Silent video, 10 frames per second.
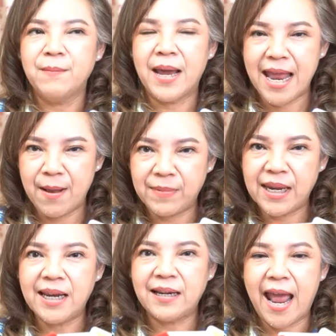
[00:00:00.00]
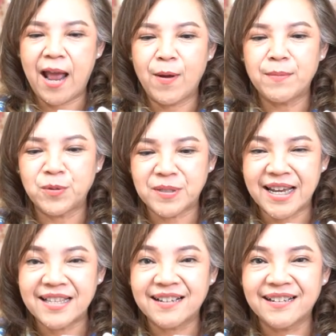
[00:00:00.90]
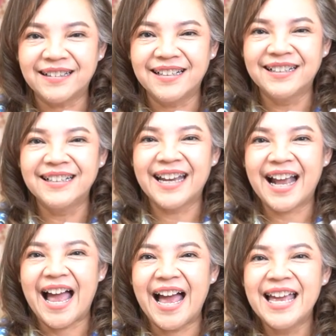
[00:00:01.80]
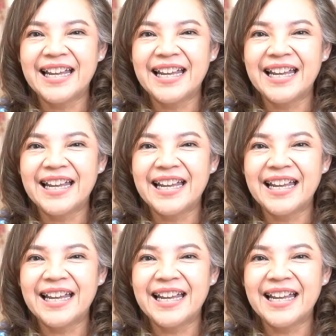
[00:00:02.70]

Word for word: พยายามนิ่งนะความสุขใจจะเกิดขึ้นนะคะ